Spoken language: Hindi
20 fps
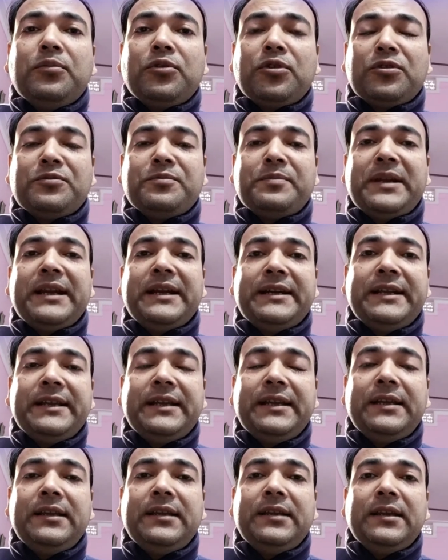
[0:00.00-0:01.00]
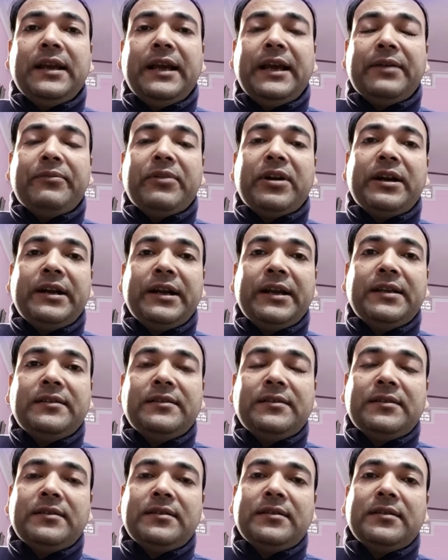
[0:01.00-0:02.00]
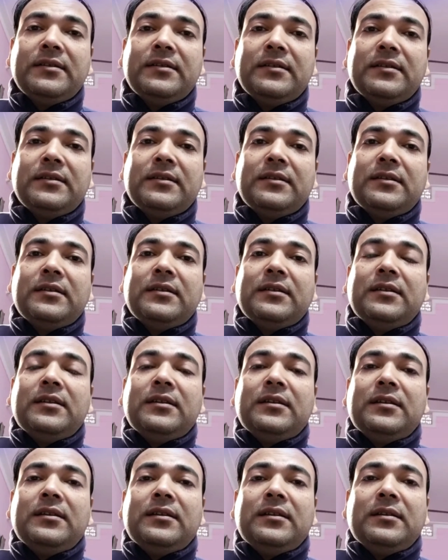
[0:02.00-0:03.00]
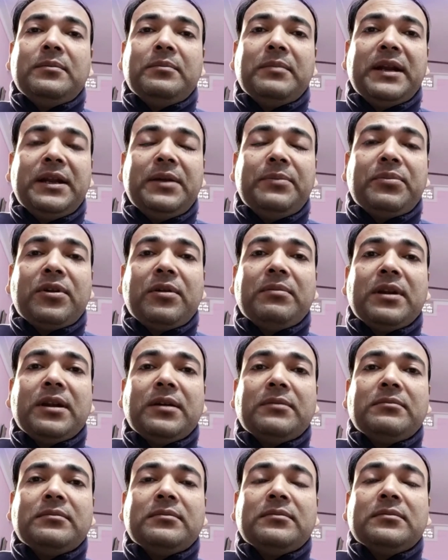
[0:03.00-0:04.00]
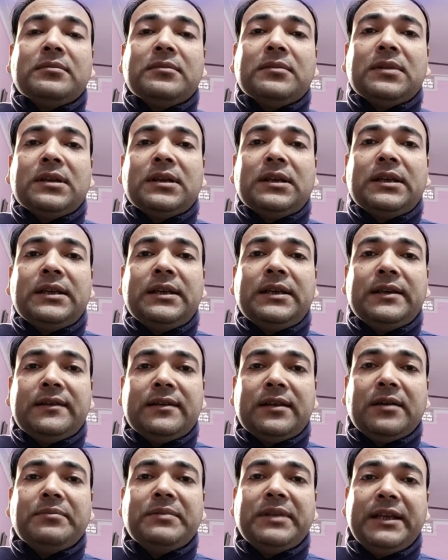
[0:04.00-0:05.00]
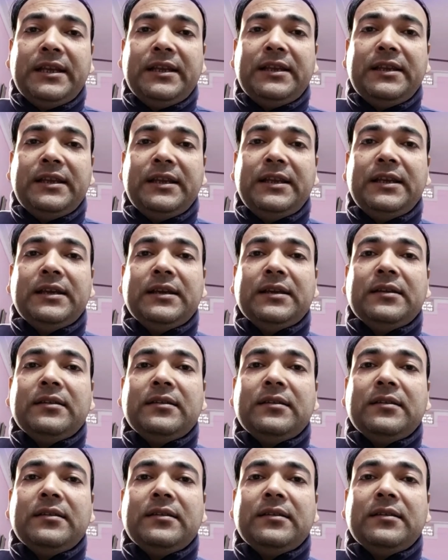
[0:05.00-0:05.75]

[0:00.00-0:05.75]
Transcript: प्रॉस्पेरिटी एबंडेंस मनी प्रॉब्लम ये सब धीरे धीरे